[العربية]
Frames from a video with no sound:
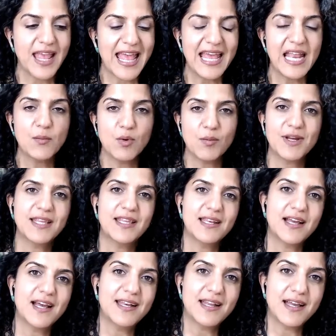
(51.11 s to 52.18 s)
هل ممكن أن
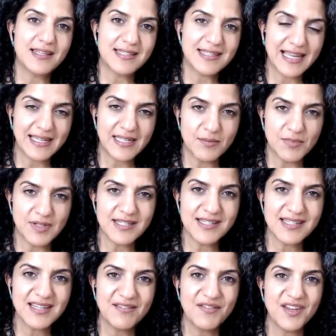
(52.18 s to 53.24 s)
أنا أستخدم
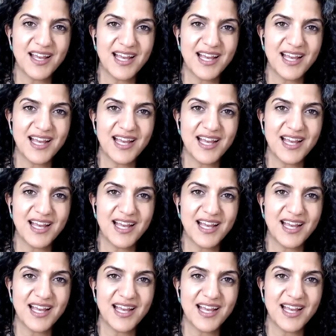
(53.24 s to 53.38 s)
الستيفيا